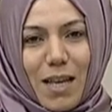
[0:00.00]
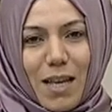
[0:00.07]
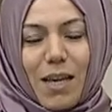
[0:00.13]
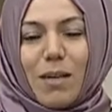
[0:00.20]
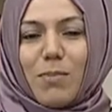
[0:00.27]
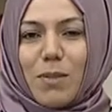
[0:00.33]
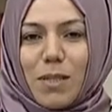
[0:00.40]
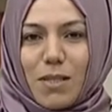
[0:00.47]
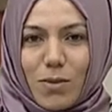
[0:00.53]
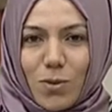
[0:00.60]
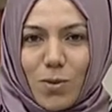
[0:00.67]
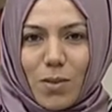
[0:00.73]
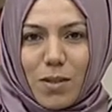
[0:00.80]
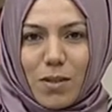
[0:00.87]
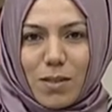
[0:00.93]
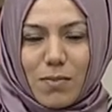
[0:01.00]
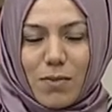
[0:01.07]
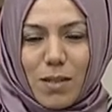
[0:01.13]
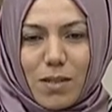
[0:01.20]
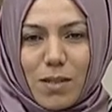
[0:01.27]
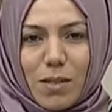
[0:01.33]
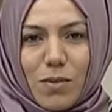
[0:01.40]
Eğer bizlere sorularınız
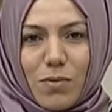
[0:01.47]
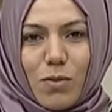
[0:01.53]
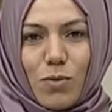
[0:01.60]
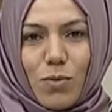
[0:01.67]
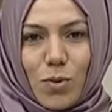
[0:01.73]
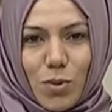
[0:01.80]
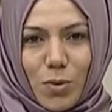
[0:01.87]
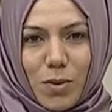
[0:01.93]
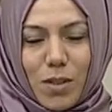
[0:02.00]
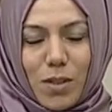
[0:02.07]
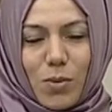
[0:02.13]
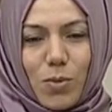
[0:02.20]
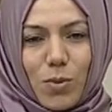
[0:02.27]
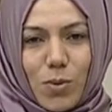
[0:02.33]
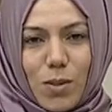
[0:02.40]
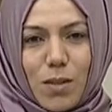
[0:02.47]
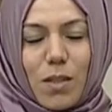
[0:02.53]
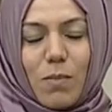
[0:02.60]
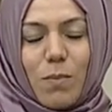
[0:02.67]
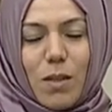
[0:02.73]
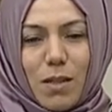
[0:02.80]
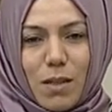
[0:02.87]
varsa 0312
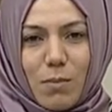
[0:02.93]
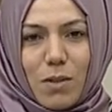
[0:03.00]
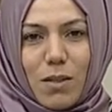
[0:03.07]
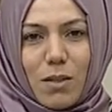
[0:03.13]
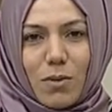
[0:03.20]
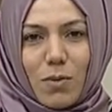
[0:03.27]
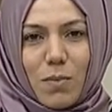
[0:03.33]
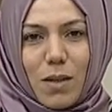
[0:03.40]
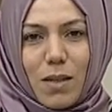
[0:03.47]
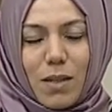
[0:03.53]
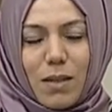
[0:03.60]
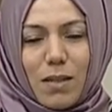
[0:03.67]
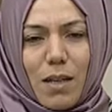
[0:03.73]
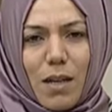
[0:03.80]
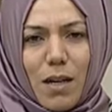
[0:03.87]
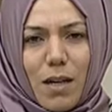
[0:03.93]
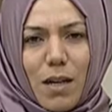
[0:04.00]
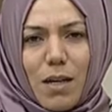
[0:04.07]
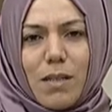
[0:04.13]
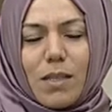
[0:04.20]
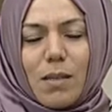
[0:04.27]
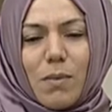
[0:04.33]
341 2040 numaradan
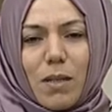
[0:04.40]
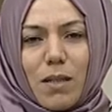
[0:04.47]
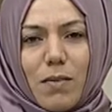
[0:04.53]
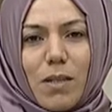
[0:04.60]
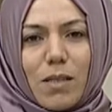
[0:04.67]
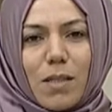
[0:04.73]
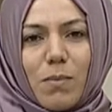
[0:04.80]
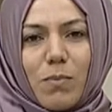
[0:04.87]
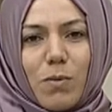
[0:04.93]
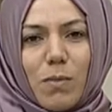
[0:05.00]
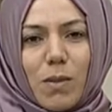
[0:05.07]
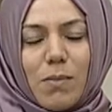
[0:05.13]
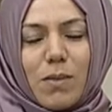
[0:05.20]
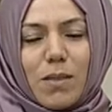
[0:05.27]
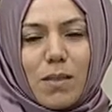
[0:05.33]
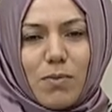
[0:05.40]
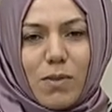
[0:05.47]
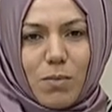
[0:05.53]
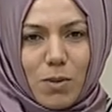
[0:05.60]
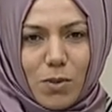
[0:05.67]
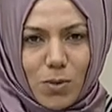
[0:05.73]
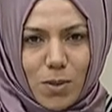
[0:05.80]
aynı zamanda WhatsApp numaramız
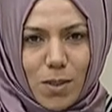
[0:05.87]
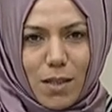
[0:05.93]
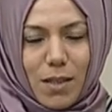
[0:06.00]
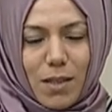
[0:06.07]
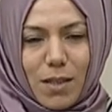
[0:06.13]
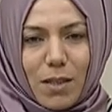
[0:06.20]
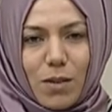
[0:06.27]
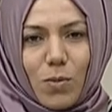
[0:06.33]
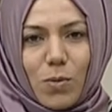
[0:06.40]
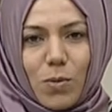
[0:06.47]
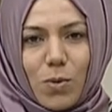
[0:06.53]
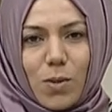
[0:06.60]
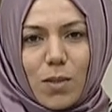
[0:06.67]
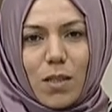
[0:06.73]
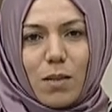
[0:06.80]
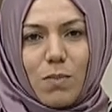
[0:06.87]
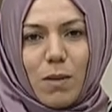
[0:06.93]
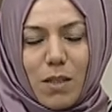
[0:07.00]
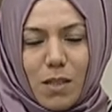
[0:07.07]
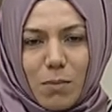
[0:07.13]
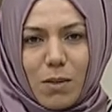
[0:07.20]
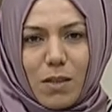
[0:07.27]
0552 341
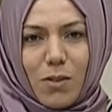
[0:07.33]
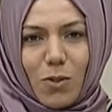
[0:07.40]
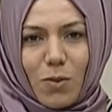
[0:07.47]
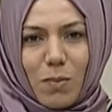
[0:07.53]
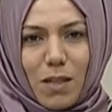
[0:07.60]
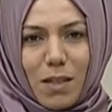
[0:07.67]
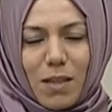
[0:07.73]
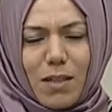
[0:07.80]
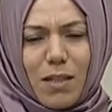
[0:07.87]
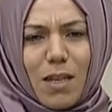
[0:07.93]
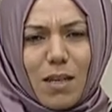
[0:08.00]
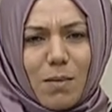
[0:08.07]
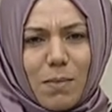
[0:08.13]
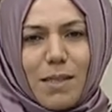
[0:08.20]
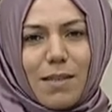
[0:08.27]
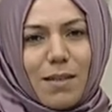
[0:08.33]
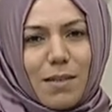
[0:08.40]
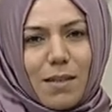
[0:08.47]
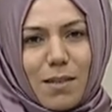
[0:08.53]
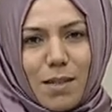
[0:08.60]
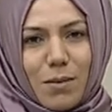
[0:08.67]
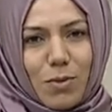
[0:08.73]
2040 numaradan
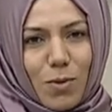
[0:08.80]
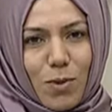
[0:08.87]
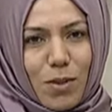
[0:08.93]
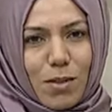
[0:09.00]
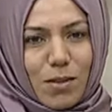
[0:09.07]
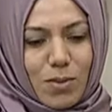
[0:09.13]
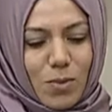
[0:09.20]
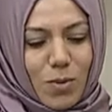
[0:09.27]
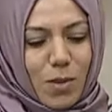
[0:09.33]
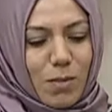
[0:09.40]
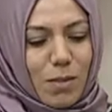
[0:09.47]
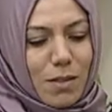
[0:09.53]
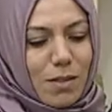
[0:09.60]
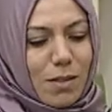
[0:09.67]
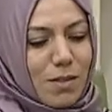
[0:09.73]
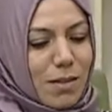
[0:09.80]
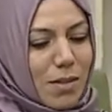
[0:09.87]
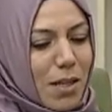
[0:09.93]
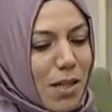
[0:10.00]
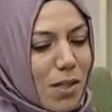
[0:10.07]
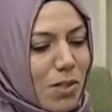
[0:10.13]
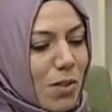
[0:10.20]
bizleri arayıp sorularınızı sorabilirsiniz.
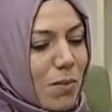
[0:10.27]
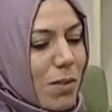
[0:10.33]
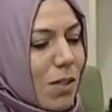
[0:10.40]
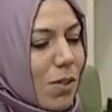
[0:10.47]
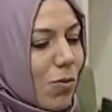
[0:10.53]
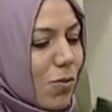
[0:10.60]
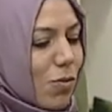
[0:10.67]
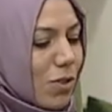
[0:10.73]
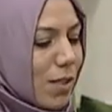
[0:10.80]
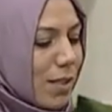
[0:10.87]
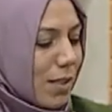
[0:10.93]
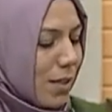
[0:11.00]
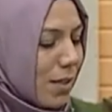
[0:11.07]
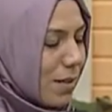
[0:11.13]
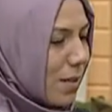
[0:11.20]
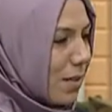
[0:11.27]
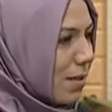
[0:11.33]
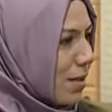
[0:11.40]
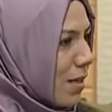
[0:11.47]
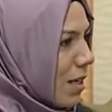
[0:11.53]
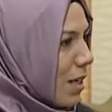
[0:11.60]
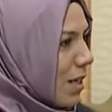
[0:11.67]
Şimdi ilk önce
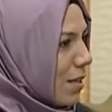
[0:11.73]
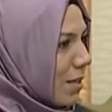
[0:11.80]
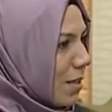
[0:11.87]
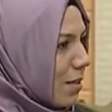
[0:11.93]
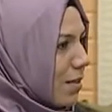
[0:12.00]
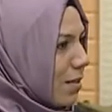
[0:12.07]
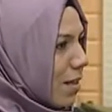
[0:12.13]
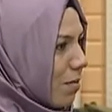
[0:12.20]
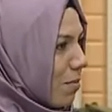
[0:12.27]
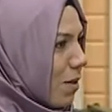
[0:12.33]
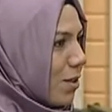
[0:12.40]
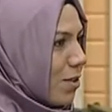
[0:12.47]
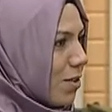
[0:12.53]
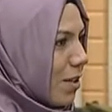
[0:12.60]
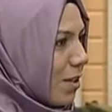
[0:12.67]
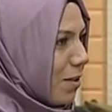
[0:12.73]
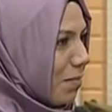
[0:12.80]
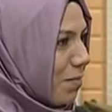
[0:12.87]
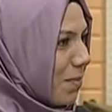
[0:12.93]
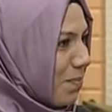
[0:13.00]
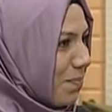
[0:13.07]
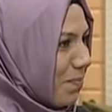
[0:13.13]
isterseniz sınırdan başlayalım.
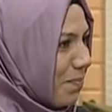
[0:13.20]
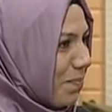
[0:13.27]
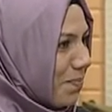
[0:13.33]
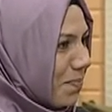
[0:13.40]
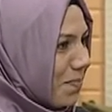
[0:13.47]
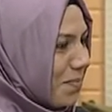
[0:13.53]
Evet.